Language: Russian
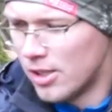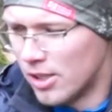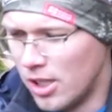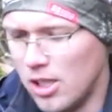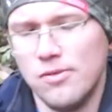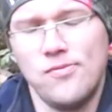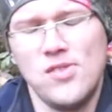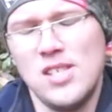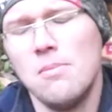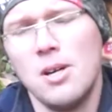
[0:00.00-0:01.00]
И
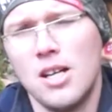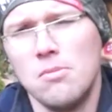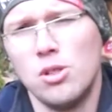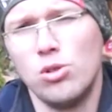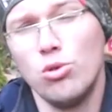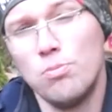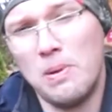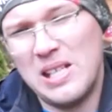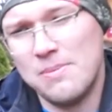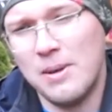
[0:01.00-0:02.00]
всем рекомендую
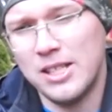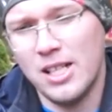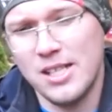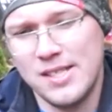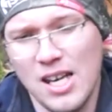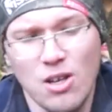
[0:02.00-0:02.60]
присмотреться.